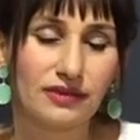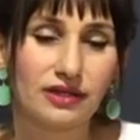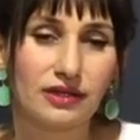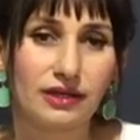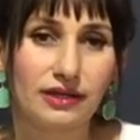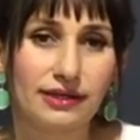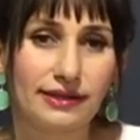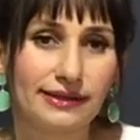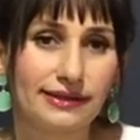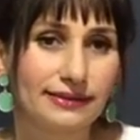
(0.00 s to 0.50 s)

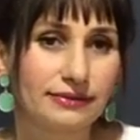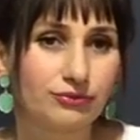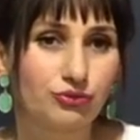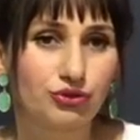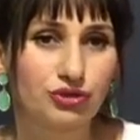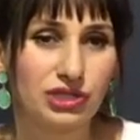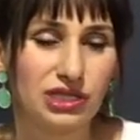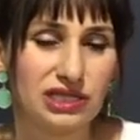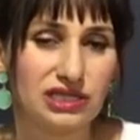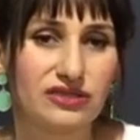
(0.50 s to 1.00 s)
Ee,
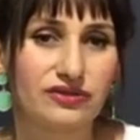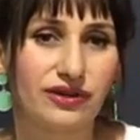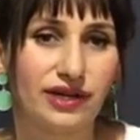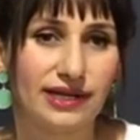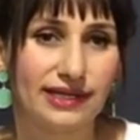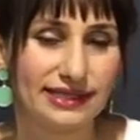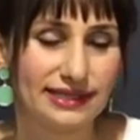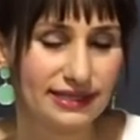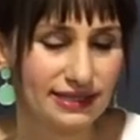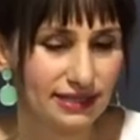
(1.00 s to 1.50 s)

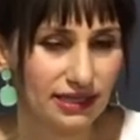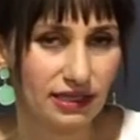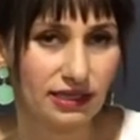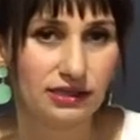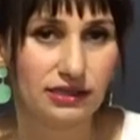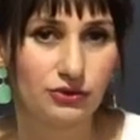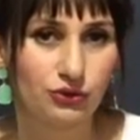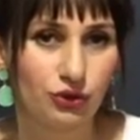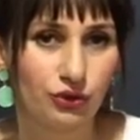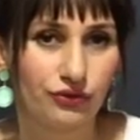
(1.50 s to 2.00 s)
transferleri
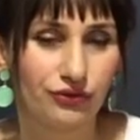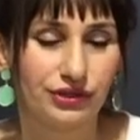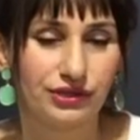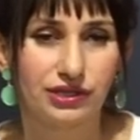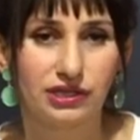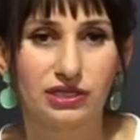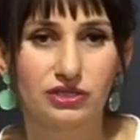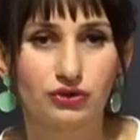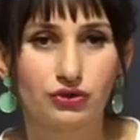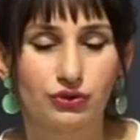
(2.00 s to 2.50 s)
sağlanıyor
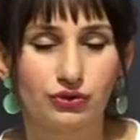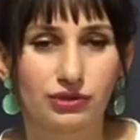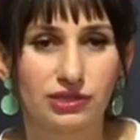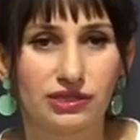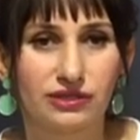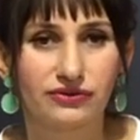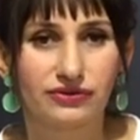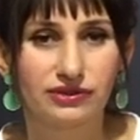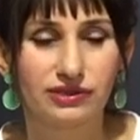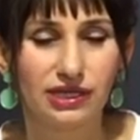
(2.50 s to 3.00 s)
federasyon
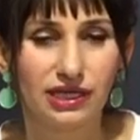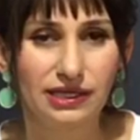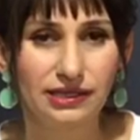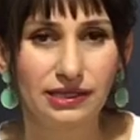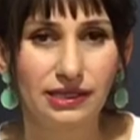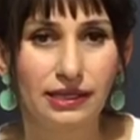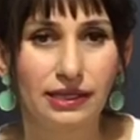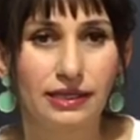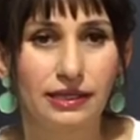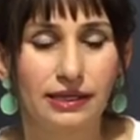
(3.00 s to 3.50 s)
tarafından.
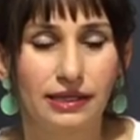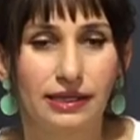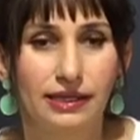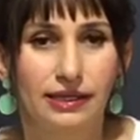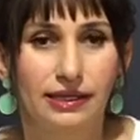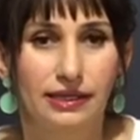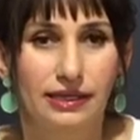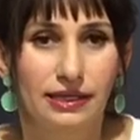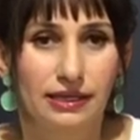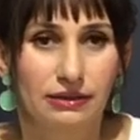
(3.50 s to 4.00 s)

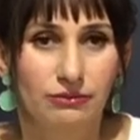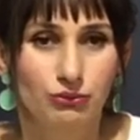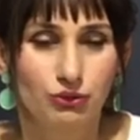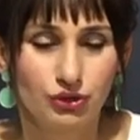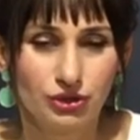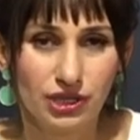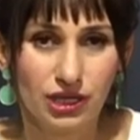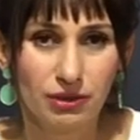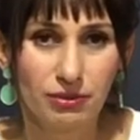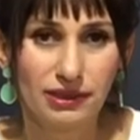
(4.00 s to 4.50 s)

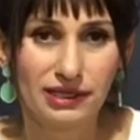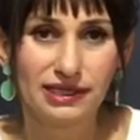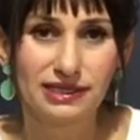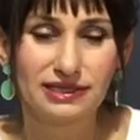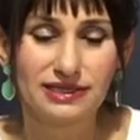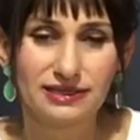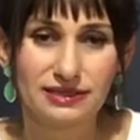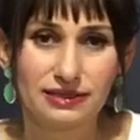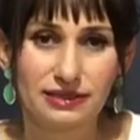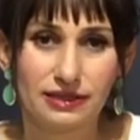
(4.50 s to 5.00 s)

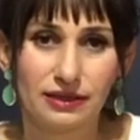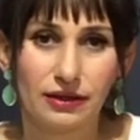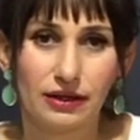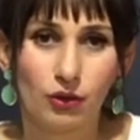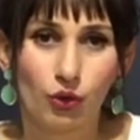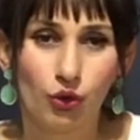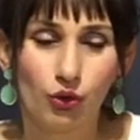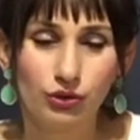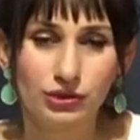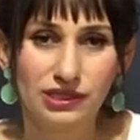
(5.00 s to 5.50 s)
Müsabakanın
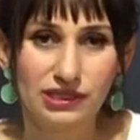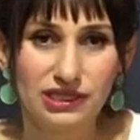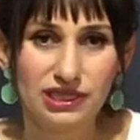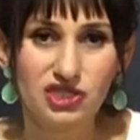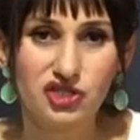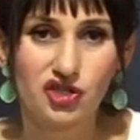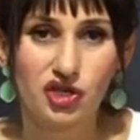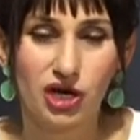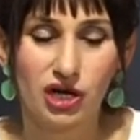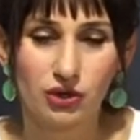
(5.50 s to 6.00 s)

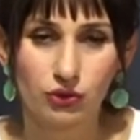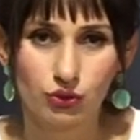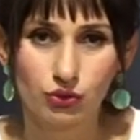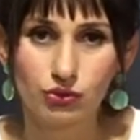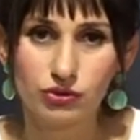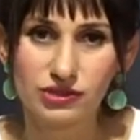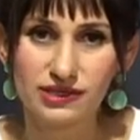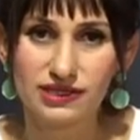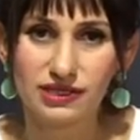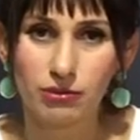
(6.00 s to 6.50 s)
oynanacağı
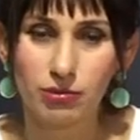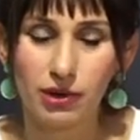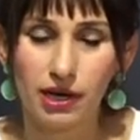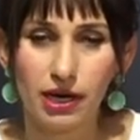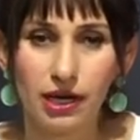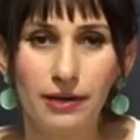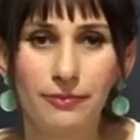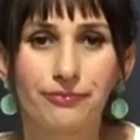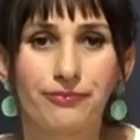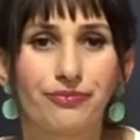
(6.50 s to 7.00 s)
gün
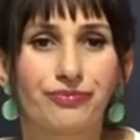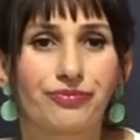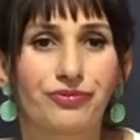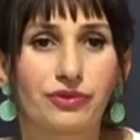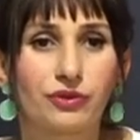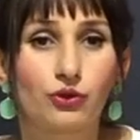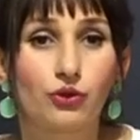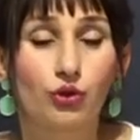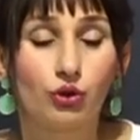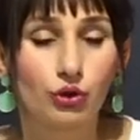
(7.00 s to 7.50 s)
sabah
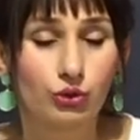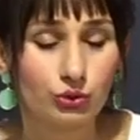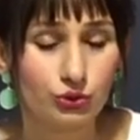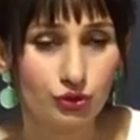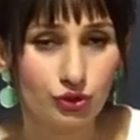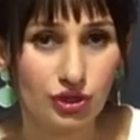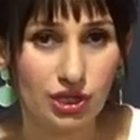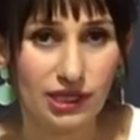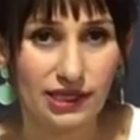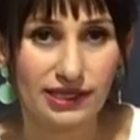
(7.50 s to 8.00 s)

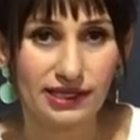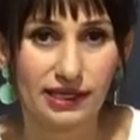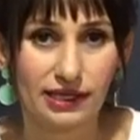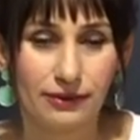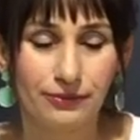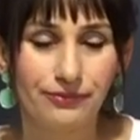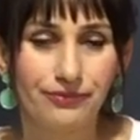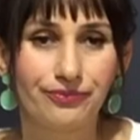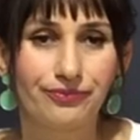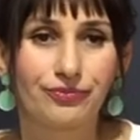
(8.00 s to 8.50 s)
dördüncü
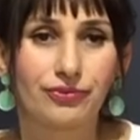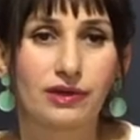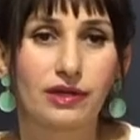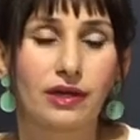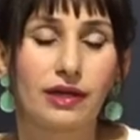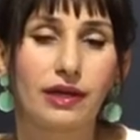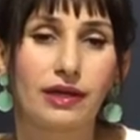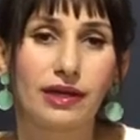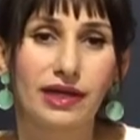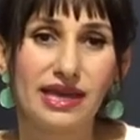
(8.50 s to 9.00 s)
hakem
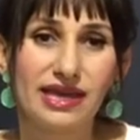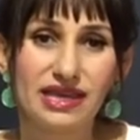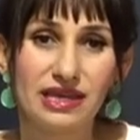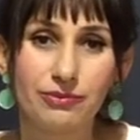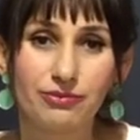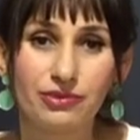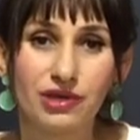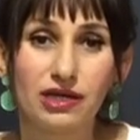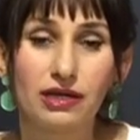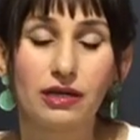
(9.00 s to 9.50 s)
e,
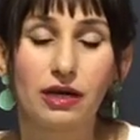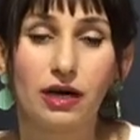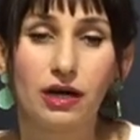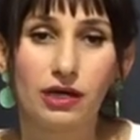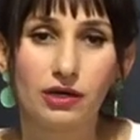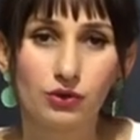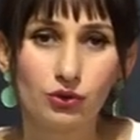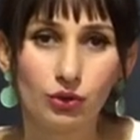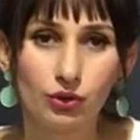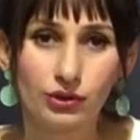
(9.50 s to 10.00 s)
ekipten
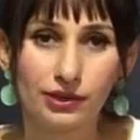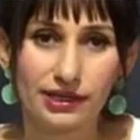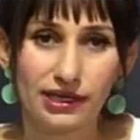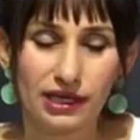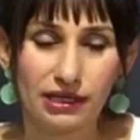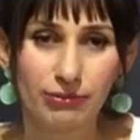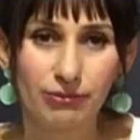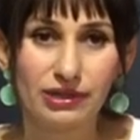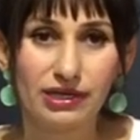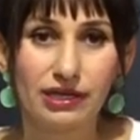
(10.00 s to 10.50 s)
ayrı
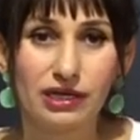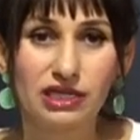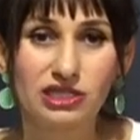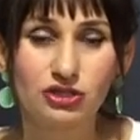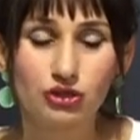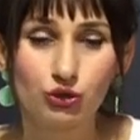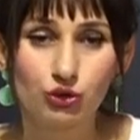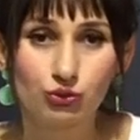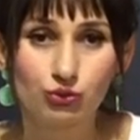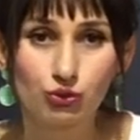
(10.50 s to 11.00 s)
olarak bir
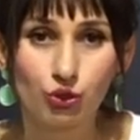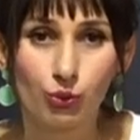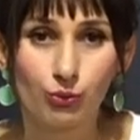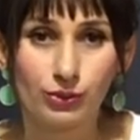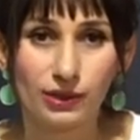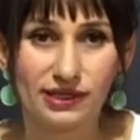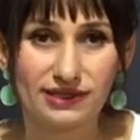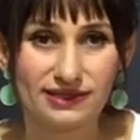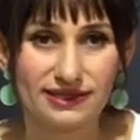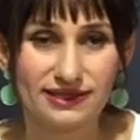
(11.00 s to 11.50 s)
eşgüdüm
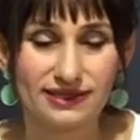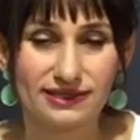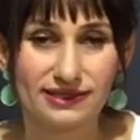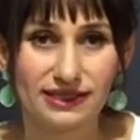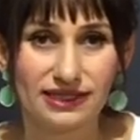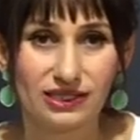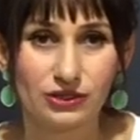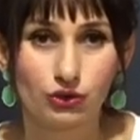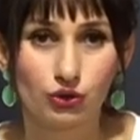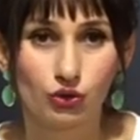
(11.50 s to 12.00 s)

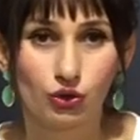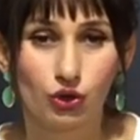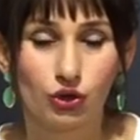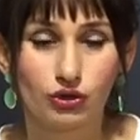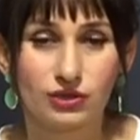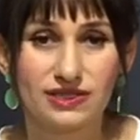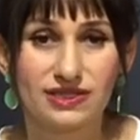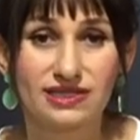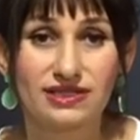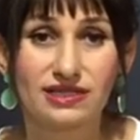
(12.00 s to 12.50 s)
toplantısına gidiyor
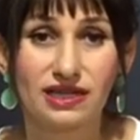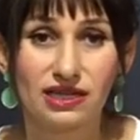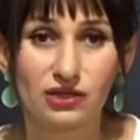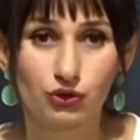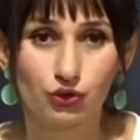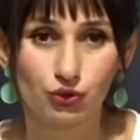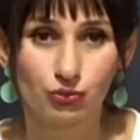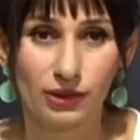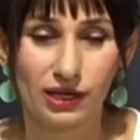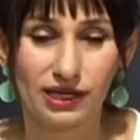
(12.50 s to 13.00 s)

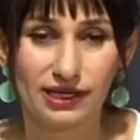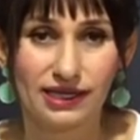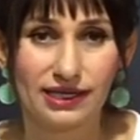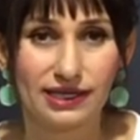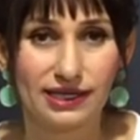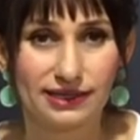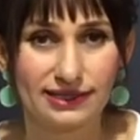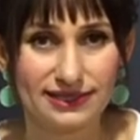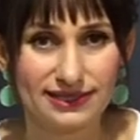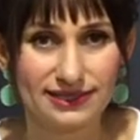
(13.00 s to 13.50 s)
stadyuma.
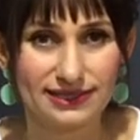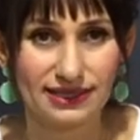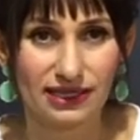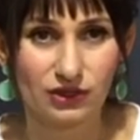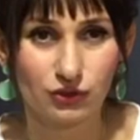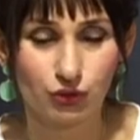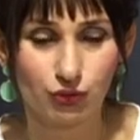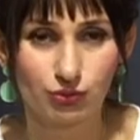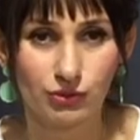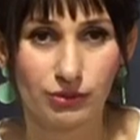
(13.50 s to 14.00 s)
Genelde
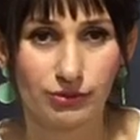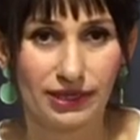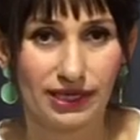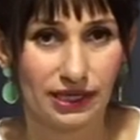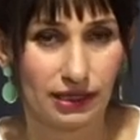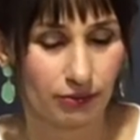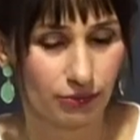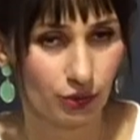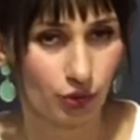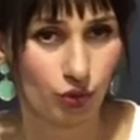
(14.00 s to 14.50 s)
stadyumda bir,
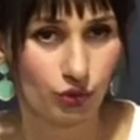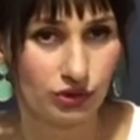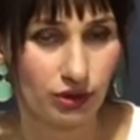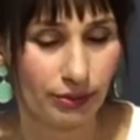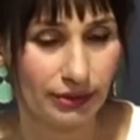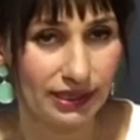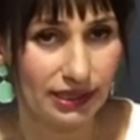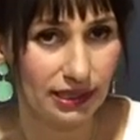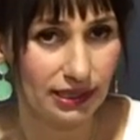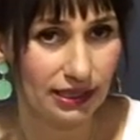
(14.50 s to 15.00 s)
yer, bir
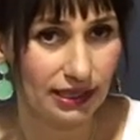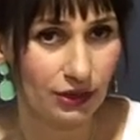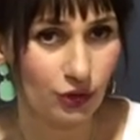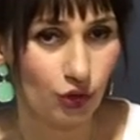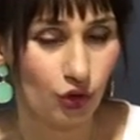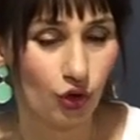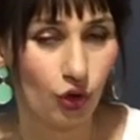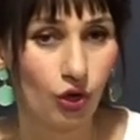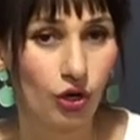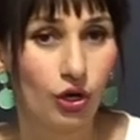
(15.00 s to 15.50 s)
oda
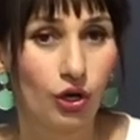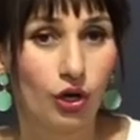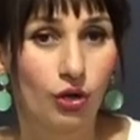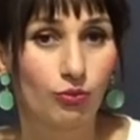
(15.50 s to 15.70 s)
belirleniyor.